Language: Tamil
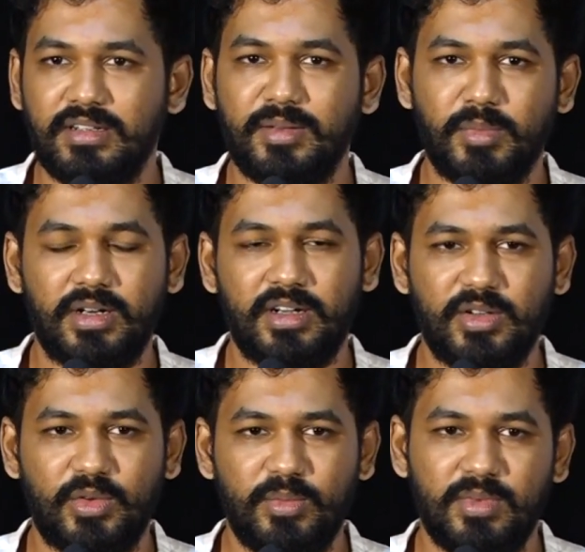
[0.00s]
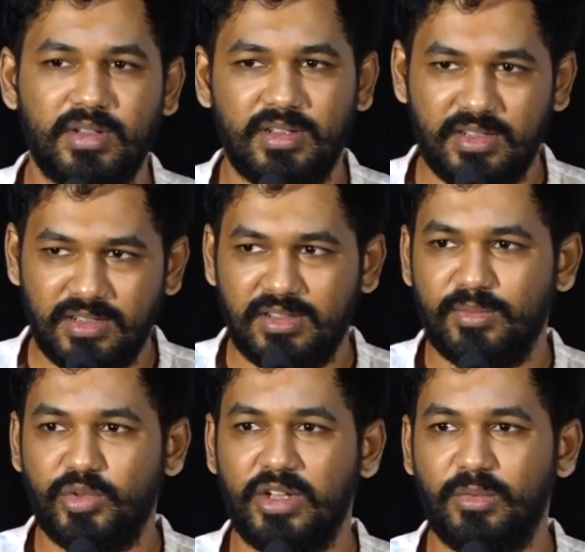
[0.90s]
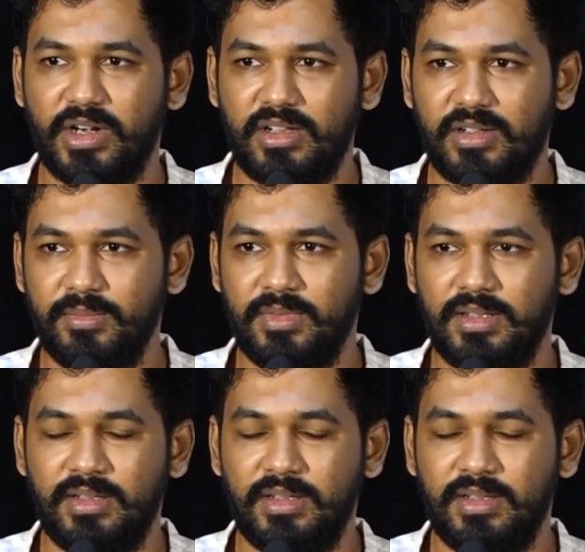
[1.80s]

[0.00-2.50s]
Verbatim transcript: நண்பர்களுக்கும் முதல் வணக்கம்